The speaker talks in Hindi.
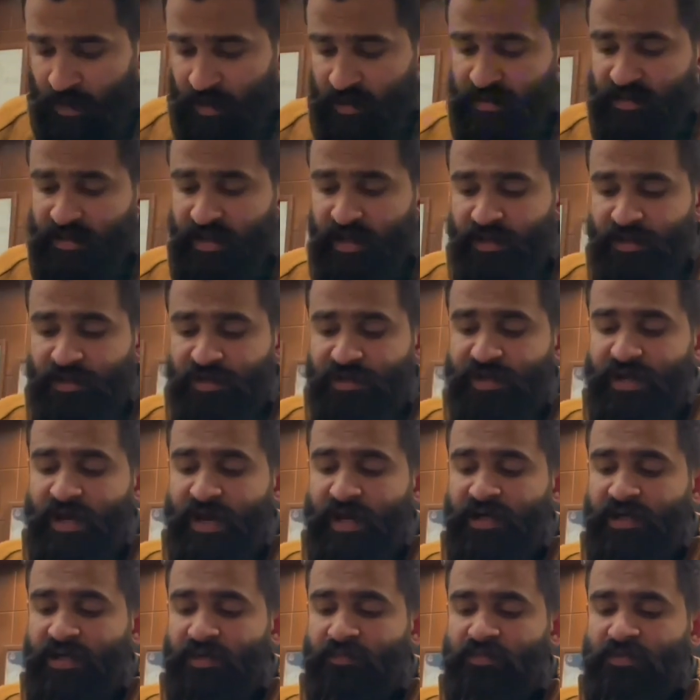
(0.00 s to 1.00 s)
सेंट्री
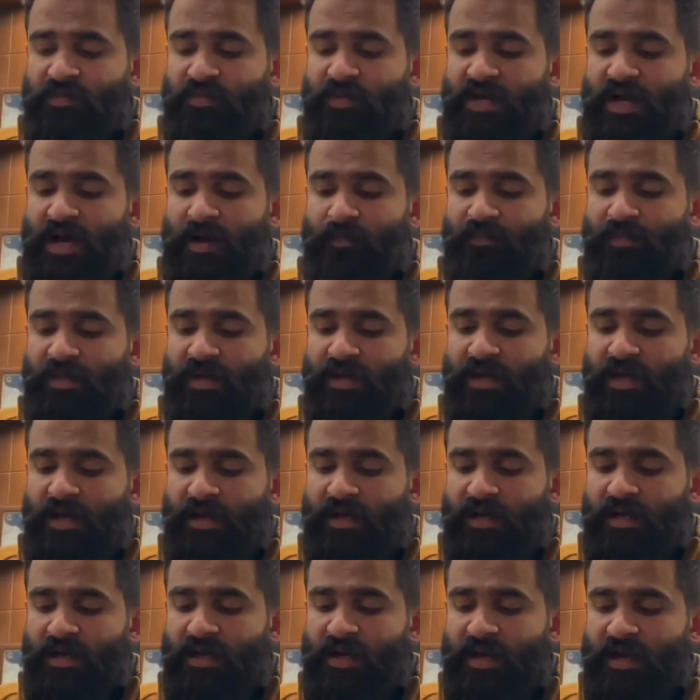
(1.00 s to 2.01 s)
आइटम्स में आपने क्या
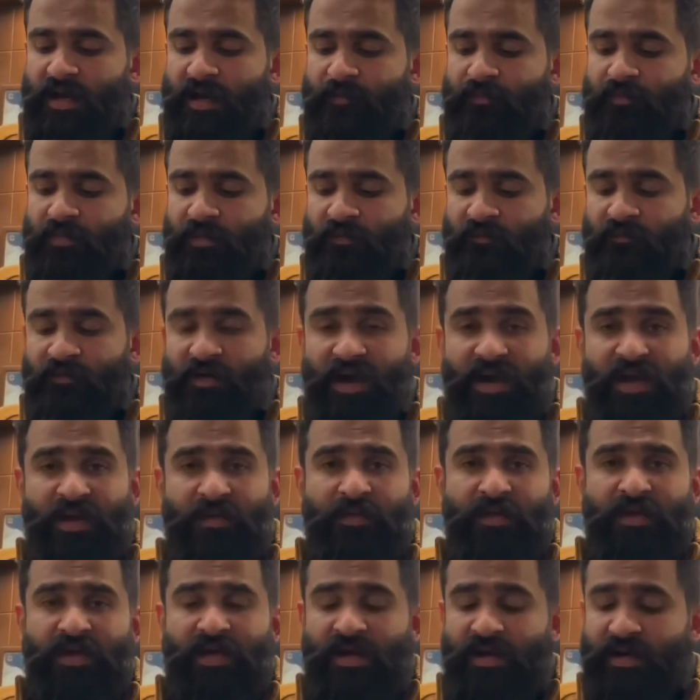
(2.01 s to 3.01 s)
करना है वायर
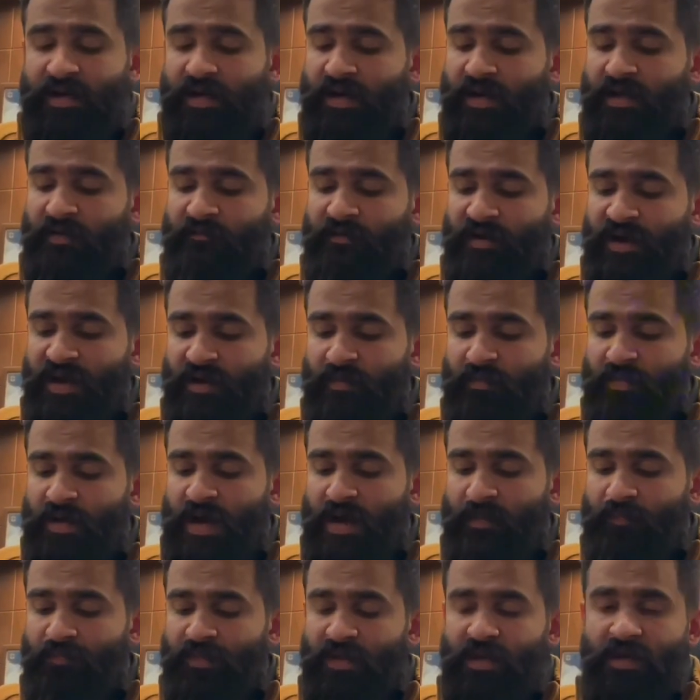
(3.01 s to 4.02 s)
में क्या करना है वायर में
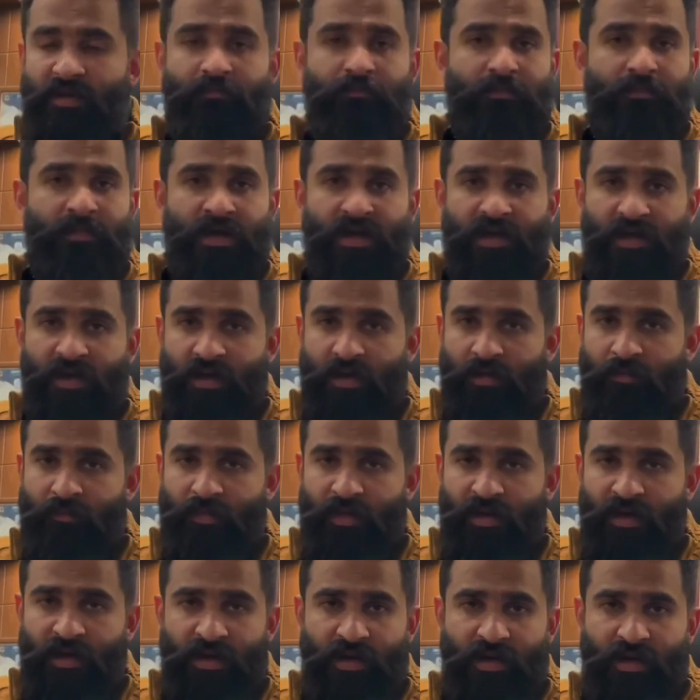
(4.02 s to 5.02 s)
आपने कम
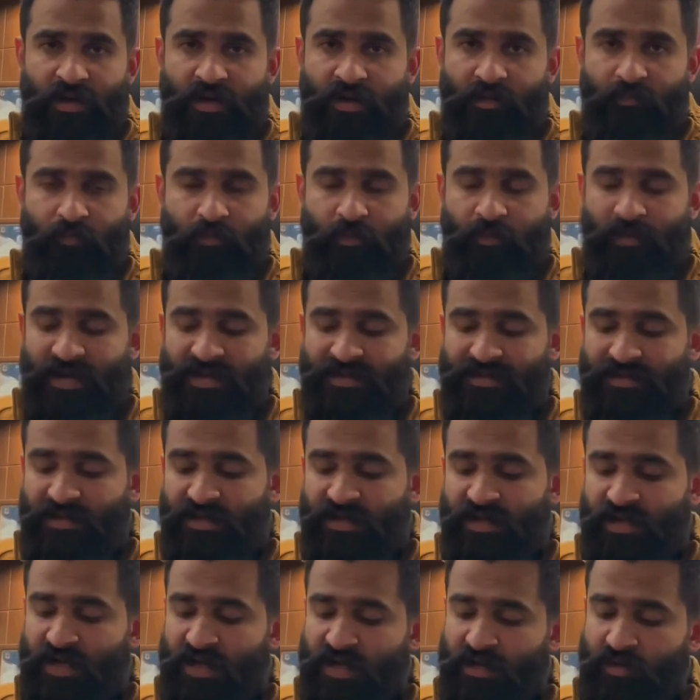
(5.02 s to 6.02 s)
कंप्रोमाइज़ नहीं
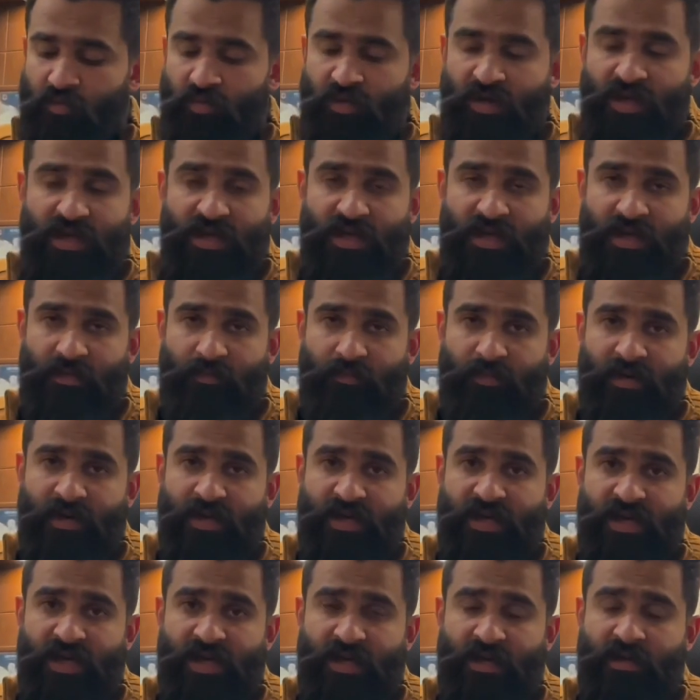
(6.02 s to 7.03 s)
करना क्योंकि ये
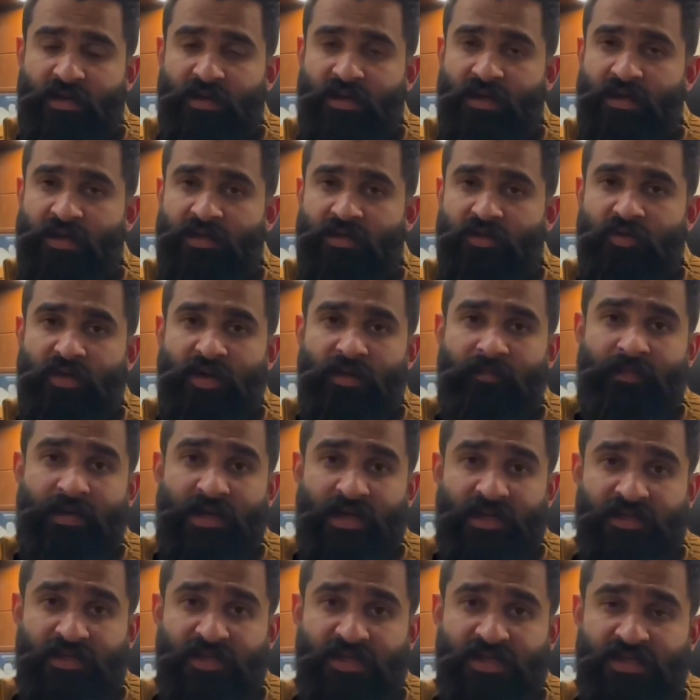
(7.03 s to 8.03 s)
बड़ी एक जो है
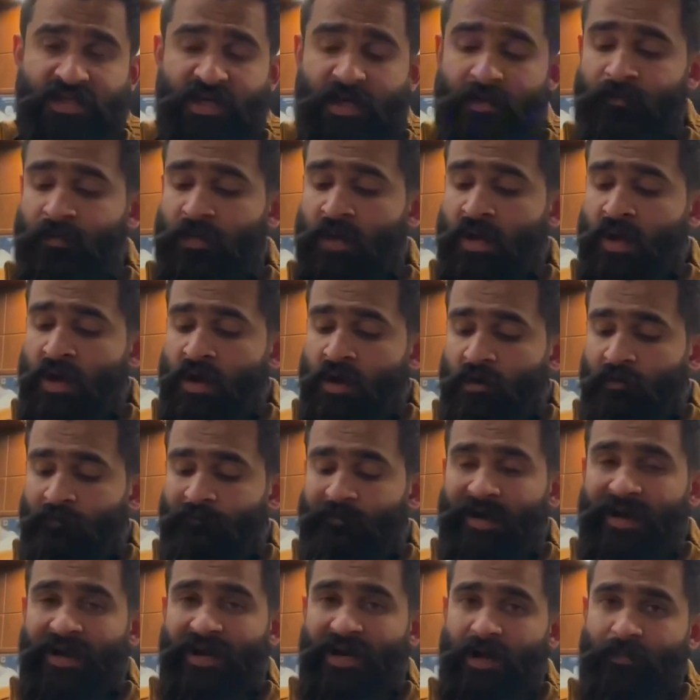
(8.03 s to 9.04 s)
मेन चीज़ है
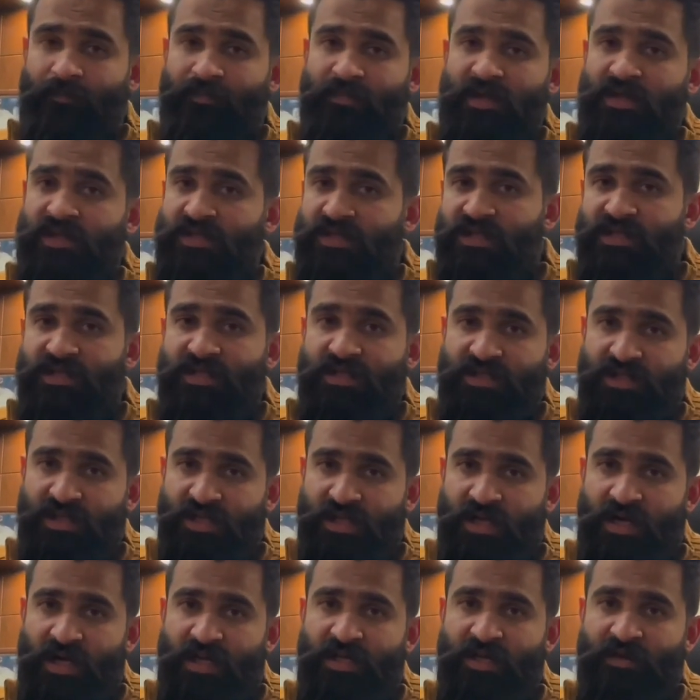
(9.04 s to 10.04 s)
वायर आपने अच्छी से अच्छी
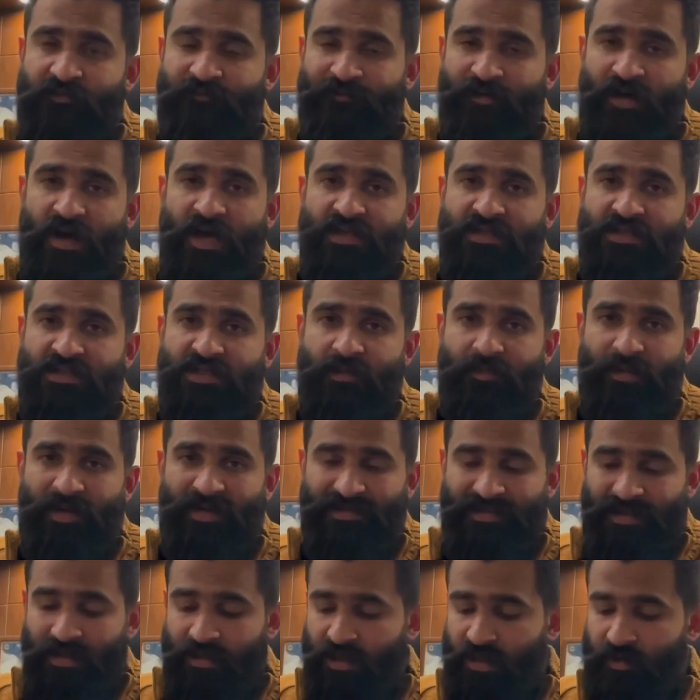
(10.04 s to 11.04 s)
लगानी है फास्ट या
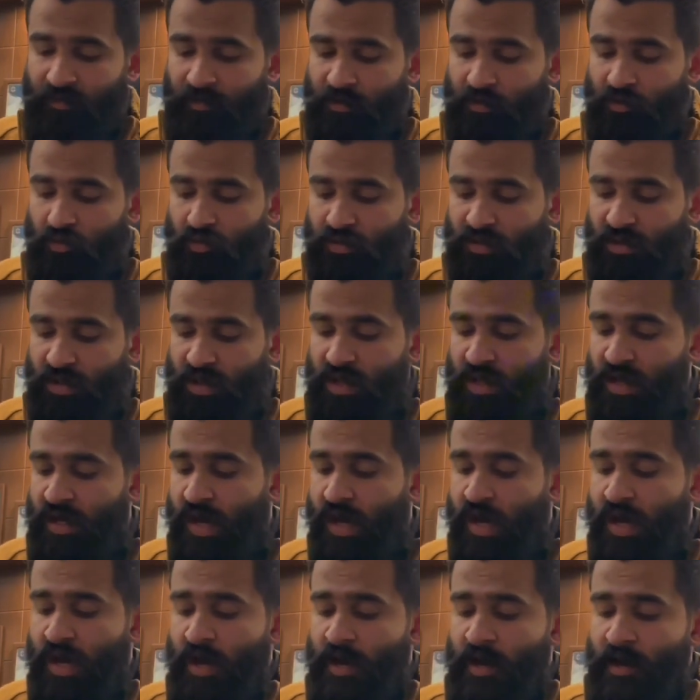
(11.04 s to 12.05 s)
पाकिस्तान केबल यूज़ करनी
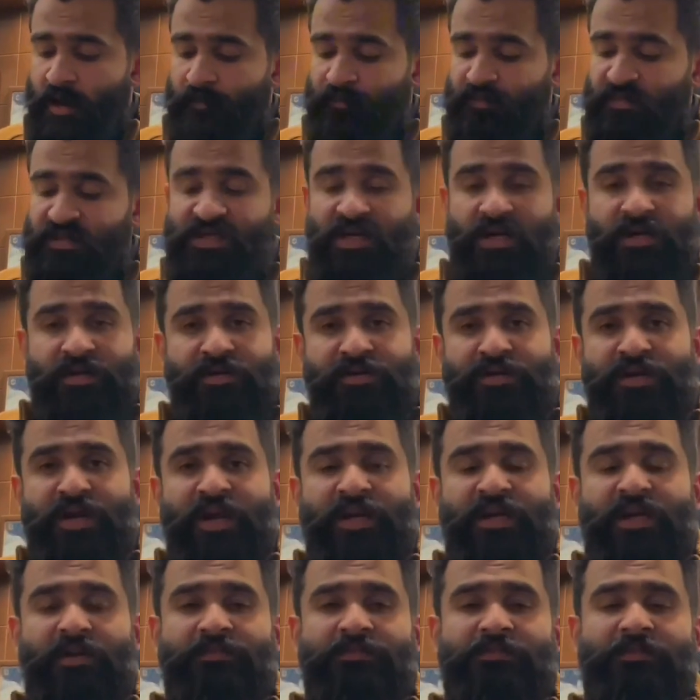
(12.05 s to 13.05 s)
है सेंट्री
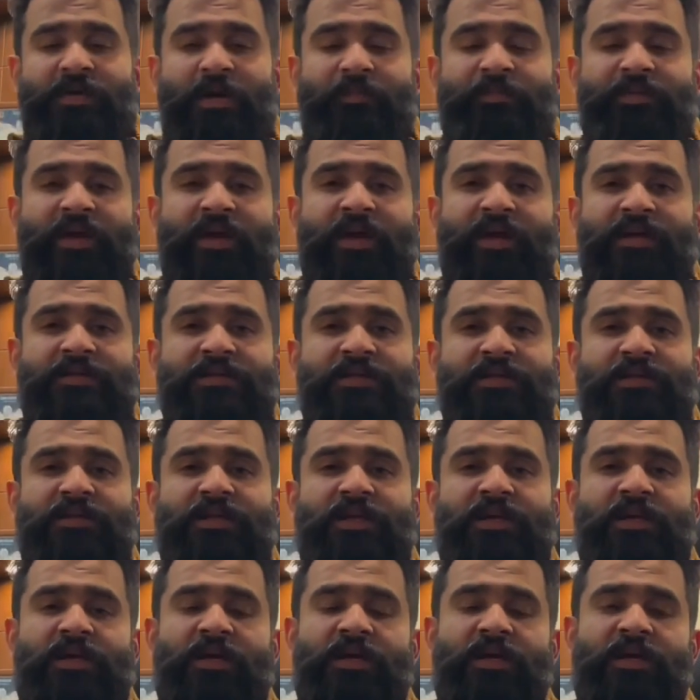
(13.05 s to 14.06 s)
आइटम्स में आप ये कर
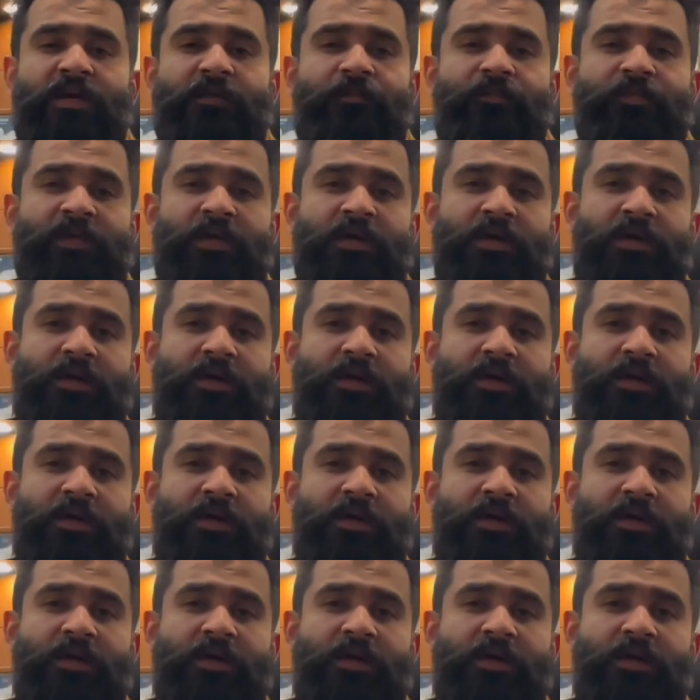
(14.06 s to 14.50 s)
सकते हैं कि